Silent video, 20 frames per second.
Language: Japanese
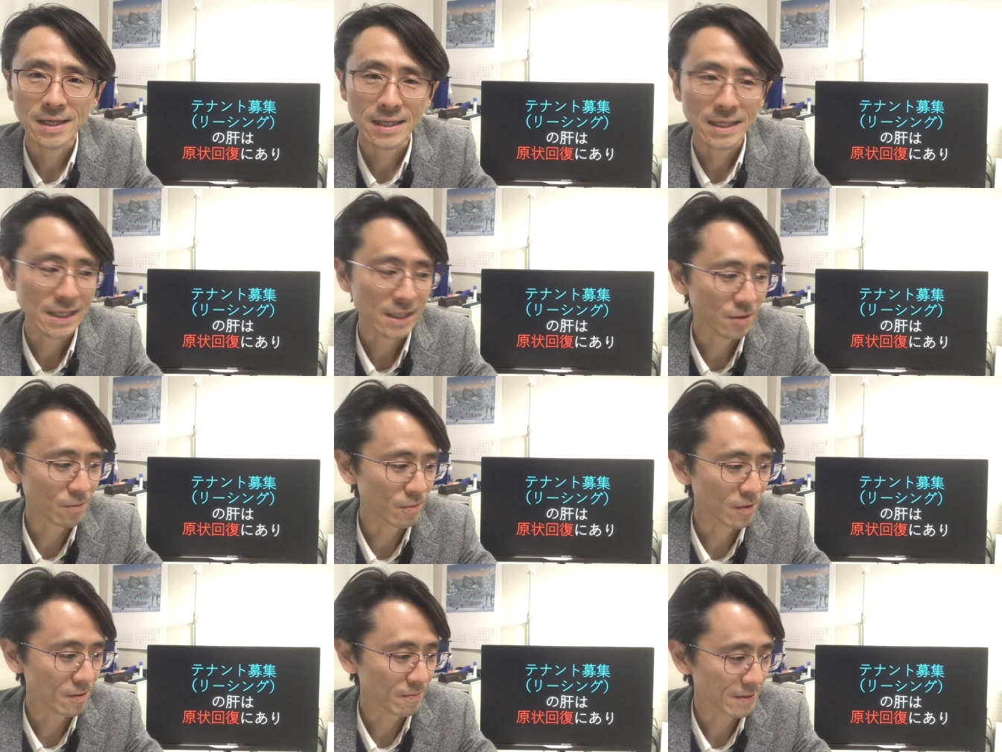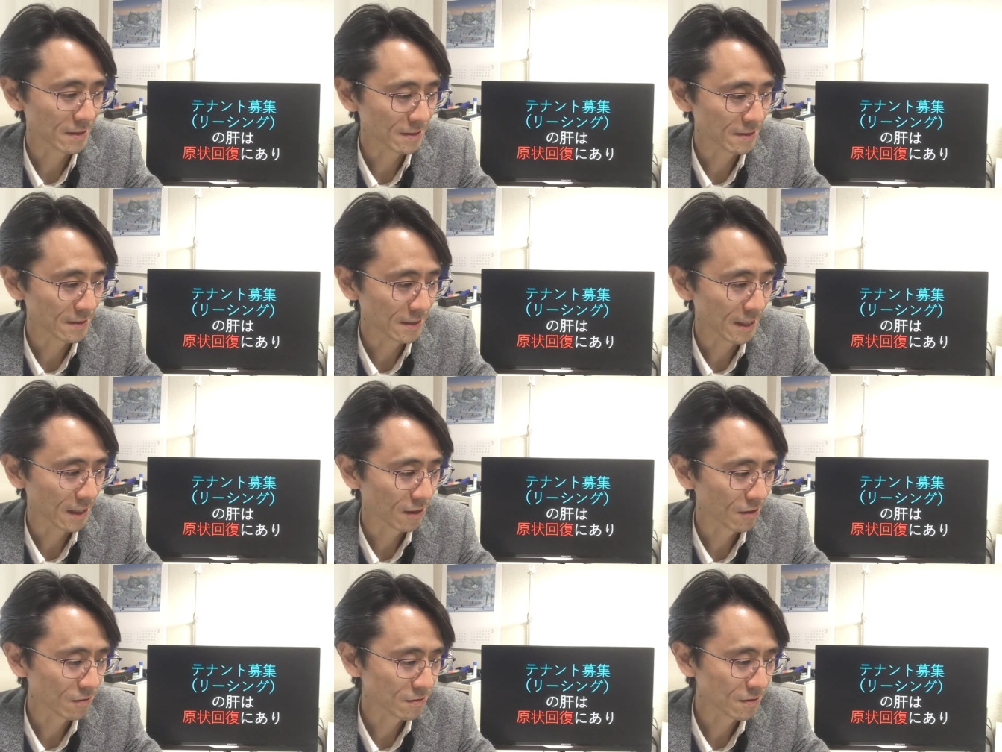いいと思いますので、
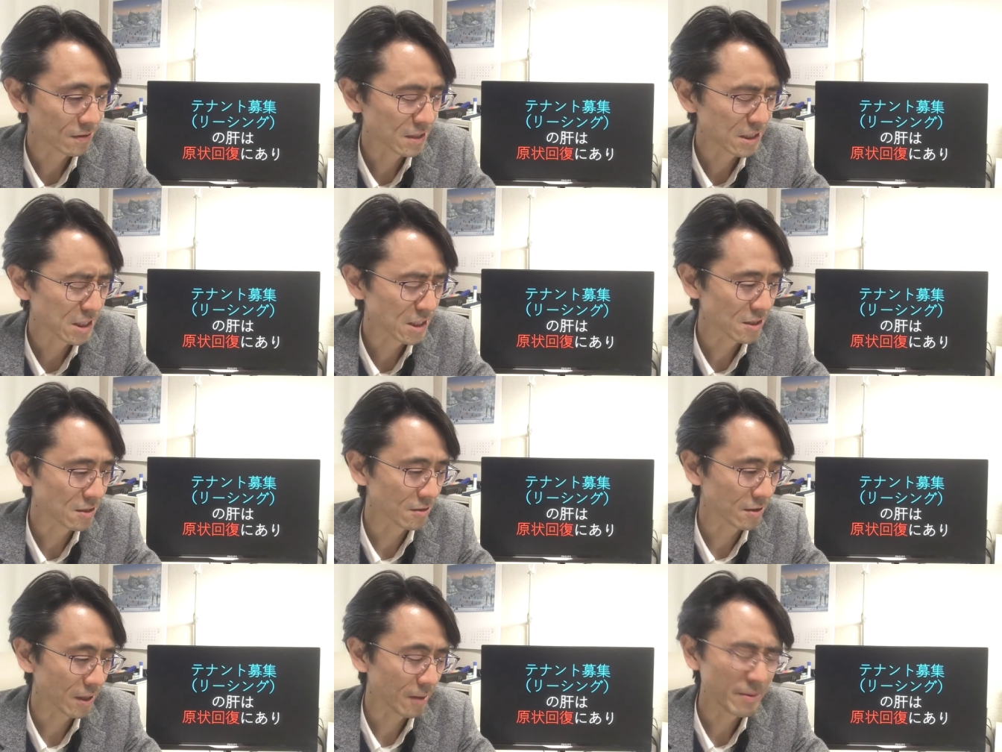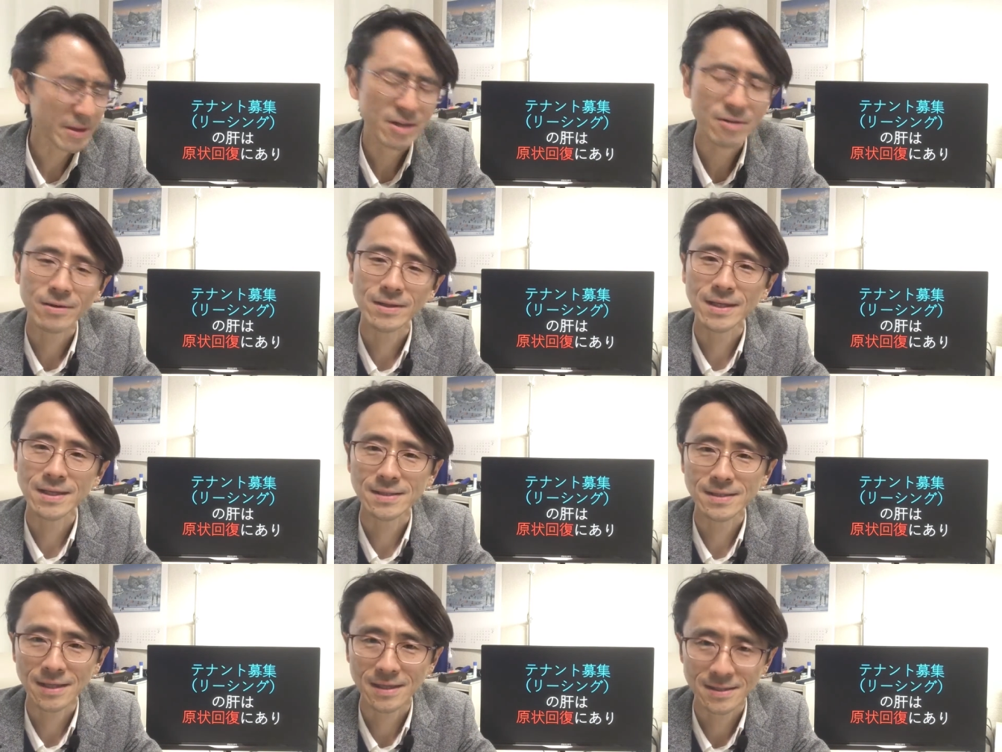共通認識のためにお
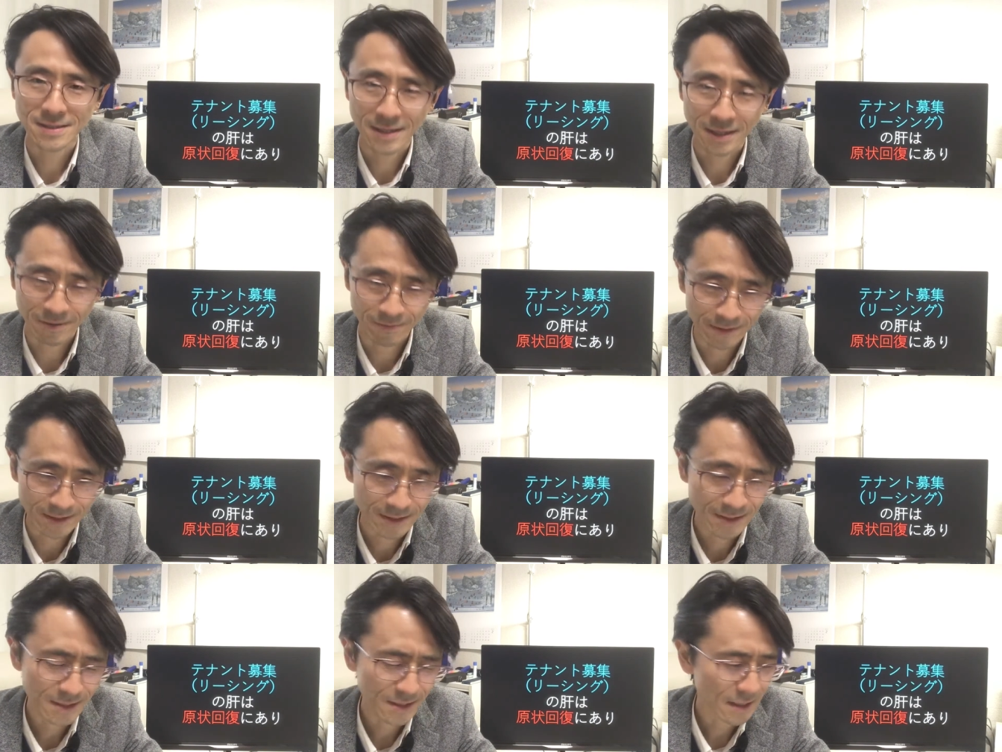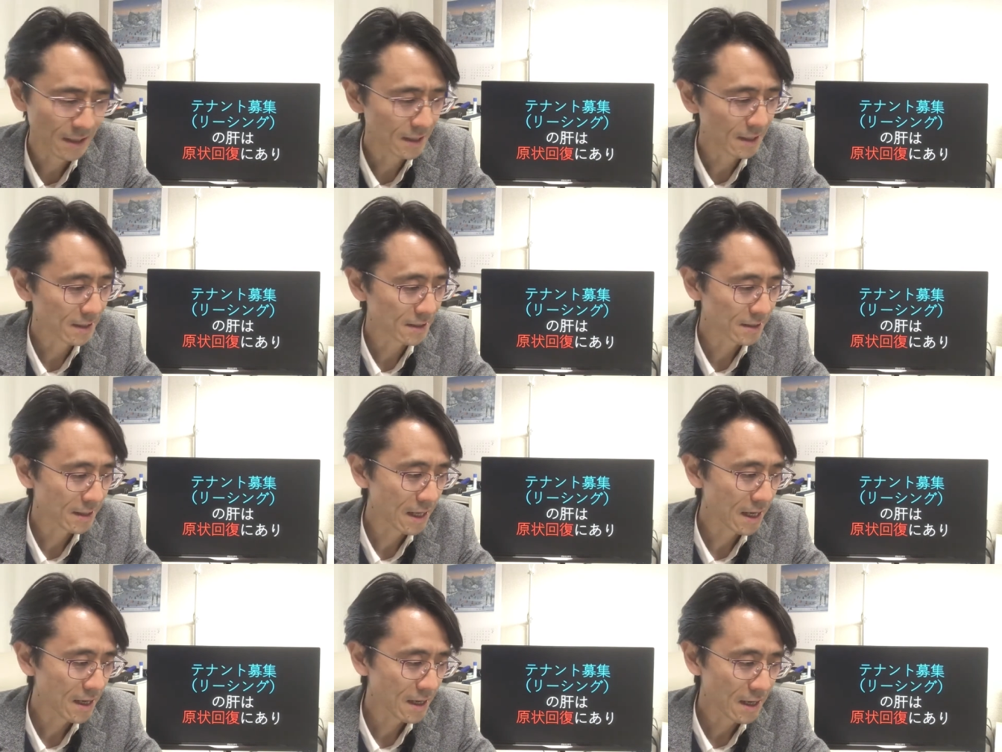話しさせていただきます。
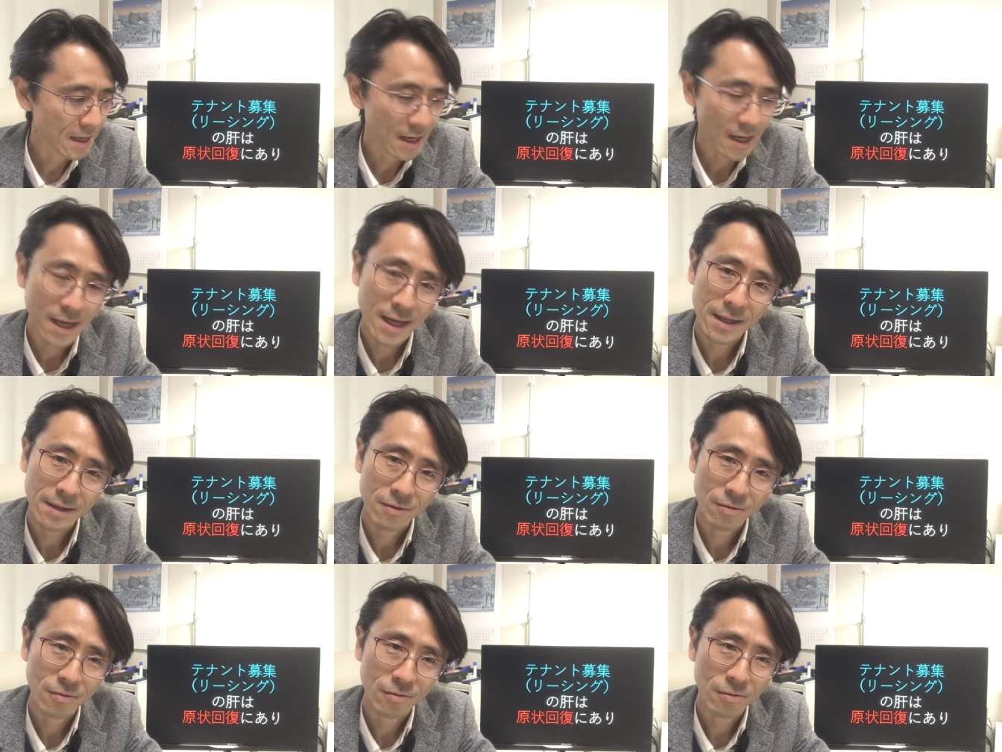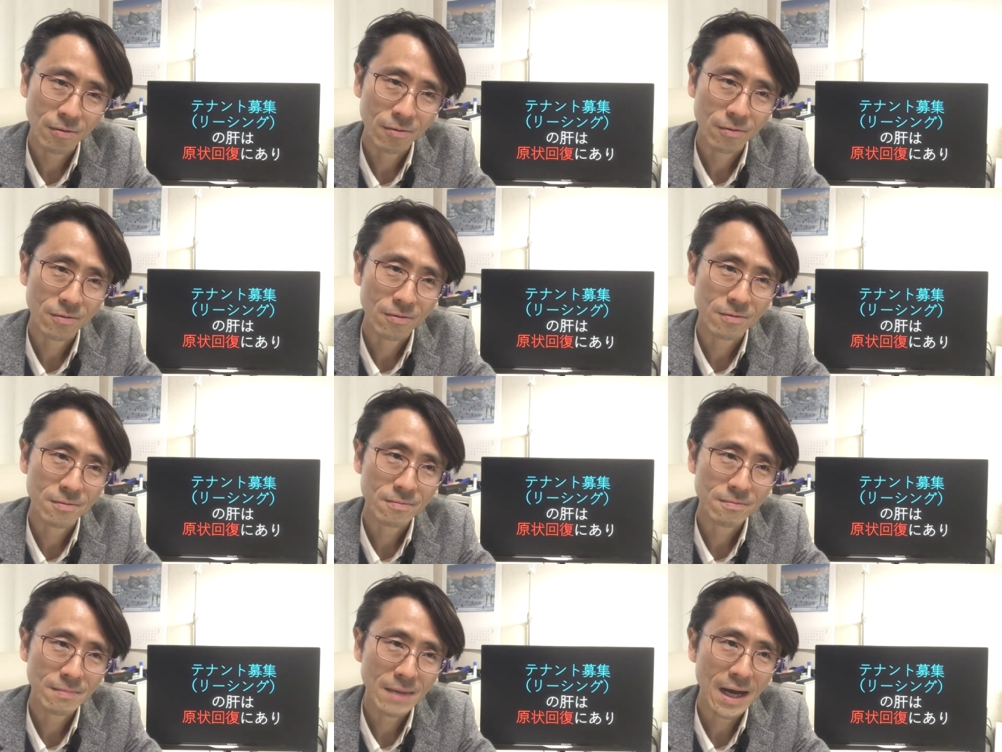で、えっ、ー、
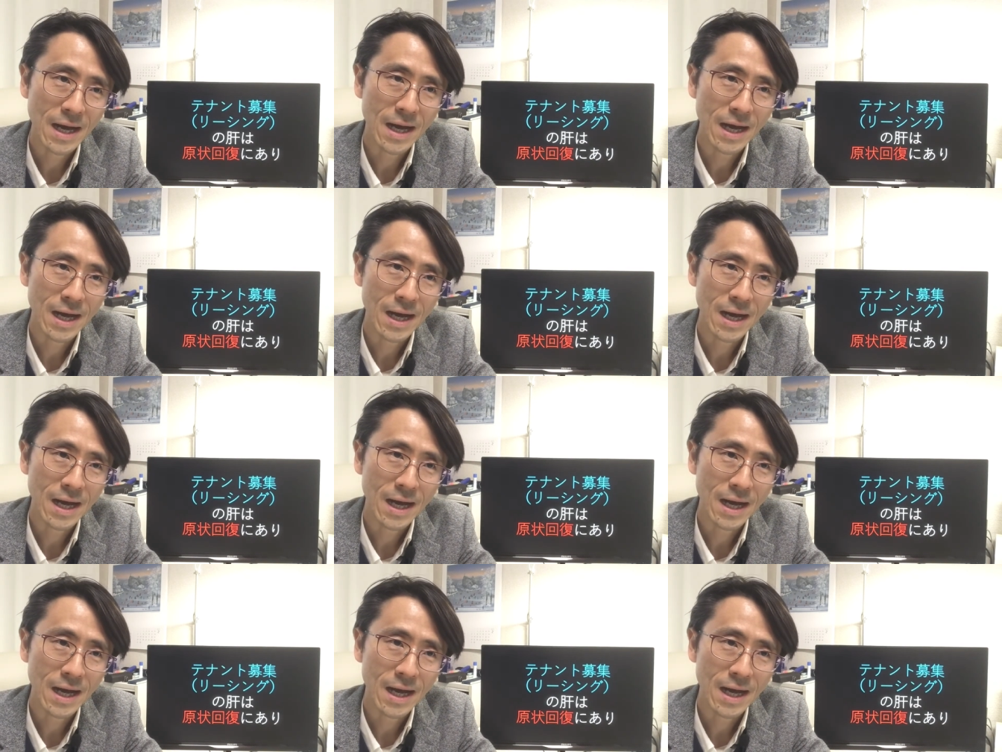と、まあ、